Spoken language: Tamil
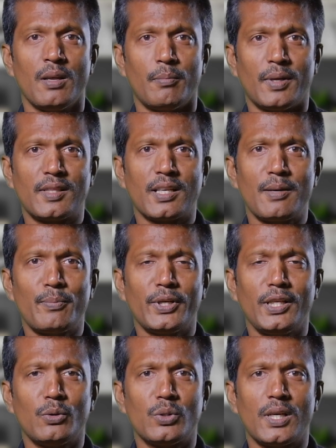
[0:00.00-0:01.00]
மற்ற
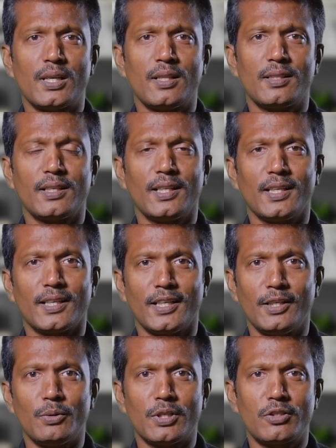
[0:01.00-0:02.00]
கம்பெனியில் உதாரணத்துக்கு நீங்கள்
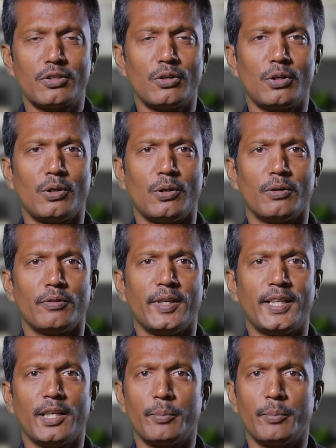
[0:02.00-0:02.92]
ரெண்டு வருஷம் வெயிட்டிங்